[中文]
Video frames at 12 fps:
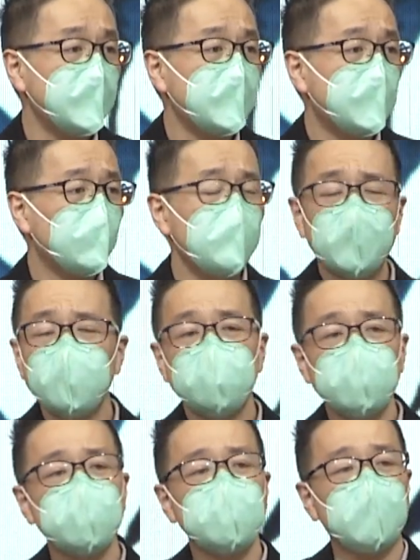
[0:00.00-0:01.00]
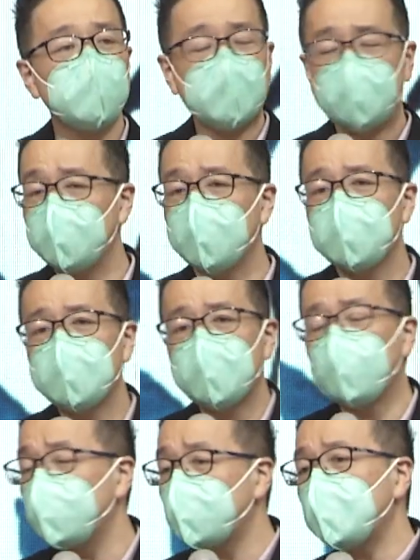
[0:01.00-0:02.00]
我们很少看到在
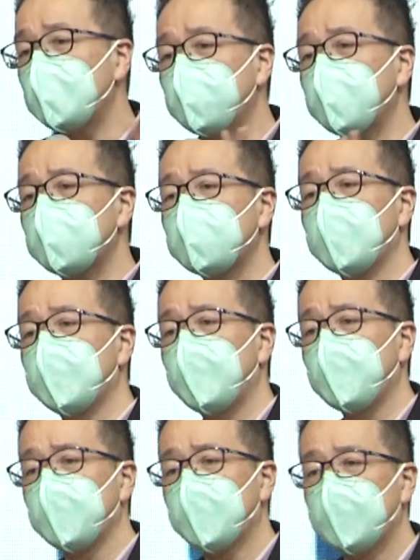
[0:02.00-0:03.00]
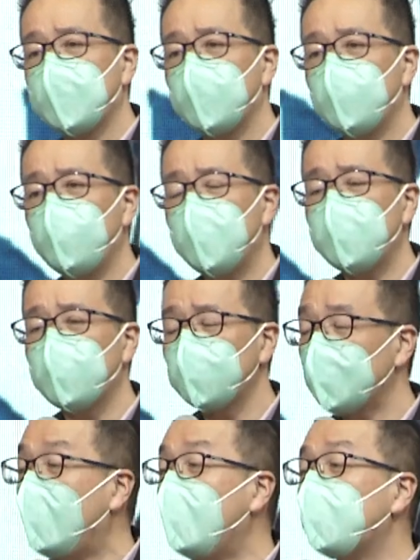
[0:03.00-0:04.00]
我们这一边会有
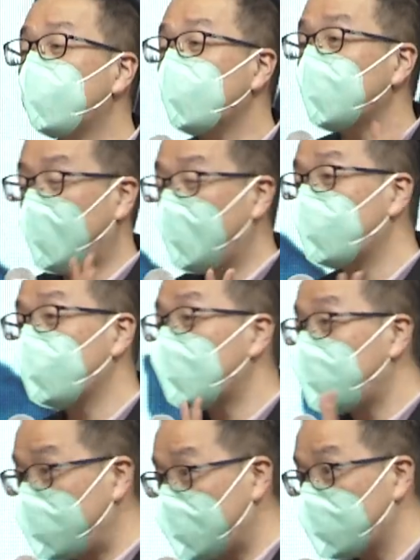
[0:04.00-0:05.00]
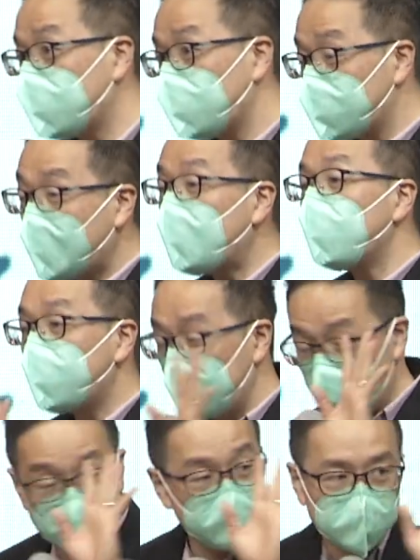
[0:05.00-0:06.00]
太多太多的贫穷，大部分
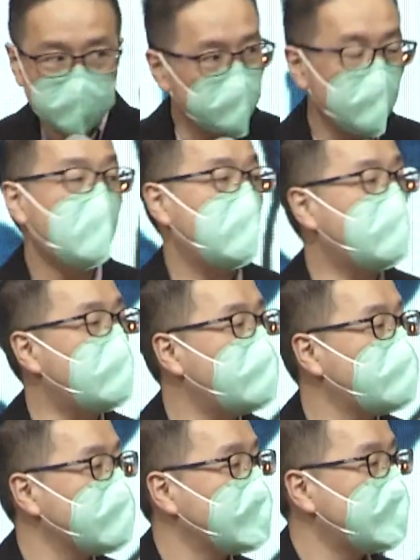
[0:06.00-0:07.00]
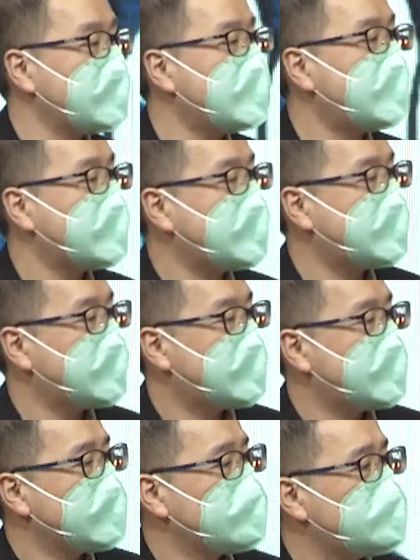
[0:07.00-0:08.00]
都都还好。
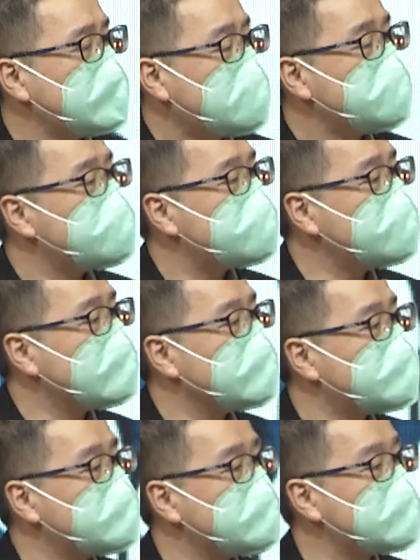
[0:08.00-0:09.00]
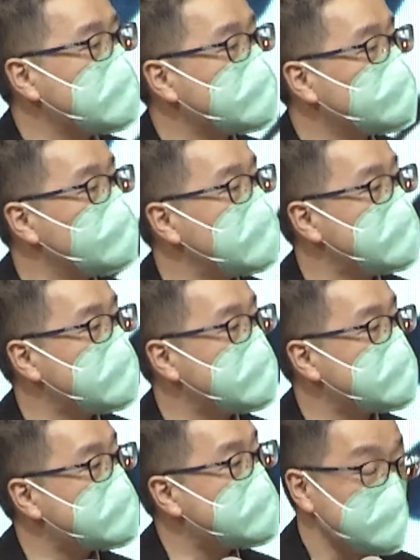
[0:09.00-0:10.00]
所以他们需要的不是再多一点的
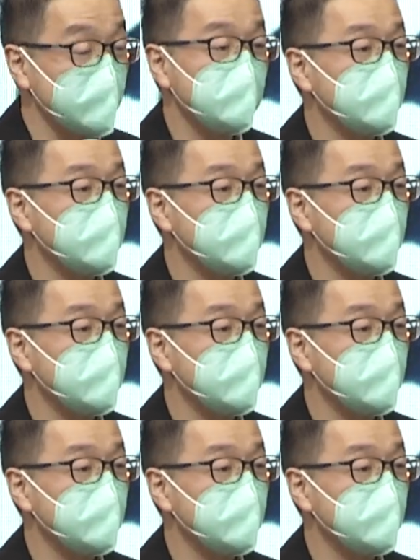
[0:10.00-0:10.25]
钱。